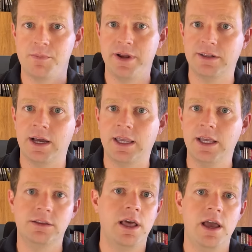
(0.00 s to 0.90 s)
apertar aqui
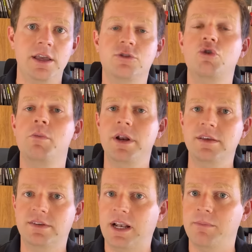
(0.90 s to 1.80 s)
até em descobrir
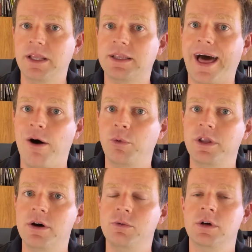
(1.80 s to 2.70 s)
se vai pintar tá ou
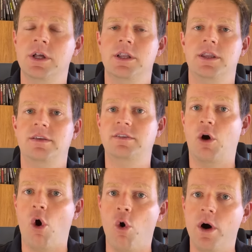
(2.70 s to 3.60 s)
não nesse
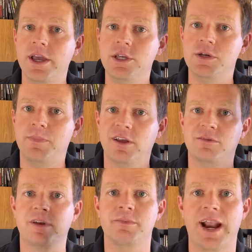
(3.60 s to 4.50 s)
rol aí de empresas
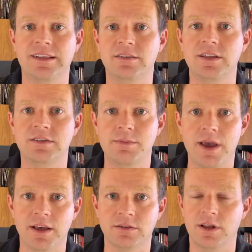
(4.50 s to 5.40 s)
mais baratas nesse
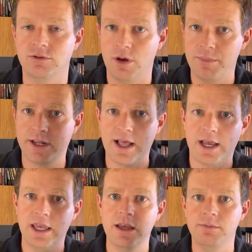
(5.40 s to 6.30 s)
mês. É só apertar
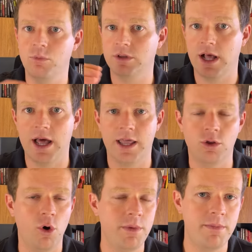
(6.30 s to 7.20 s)
aqui, botar
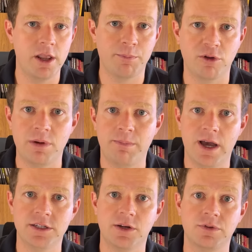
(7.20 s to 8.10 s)
nome e e-mail na próxima
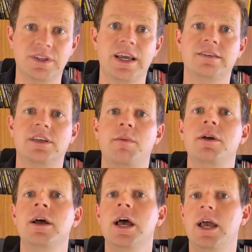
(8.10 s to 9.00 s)
página que você
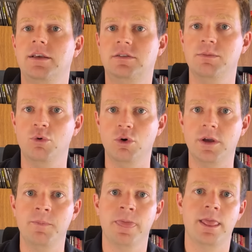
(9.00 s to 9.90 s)
recebe esse
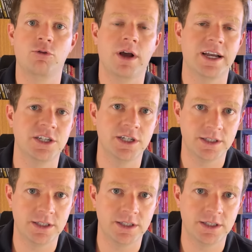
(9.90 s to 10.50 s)
book na sua caixa de